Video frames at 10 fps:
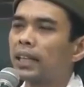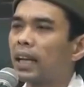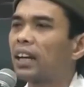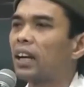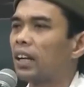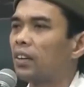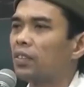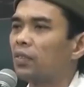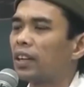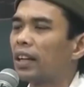saya
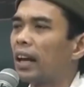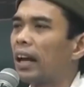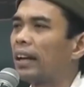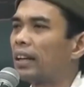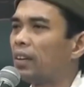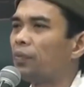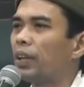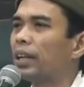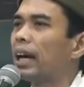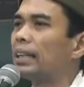kliri,
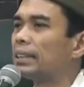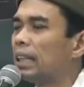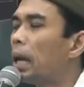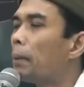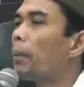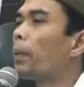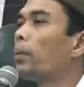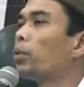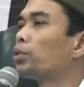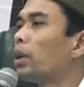klarifikasi.
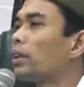Bapak Ibu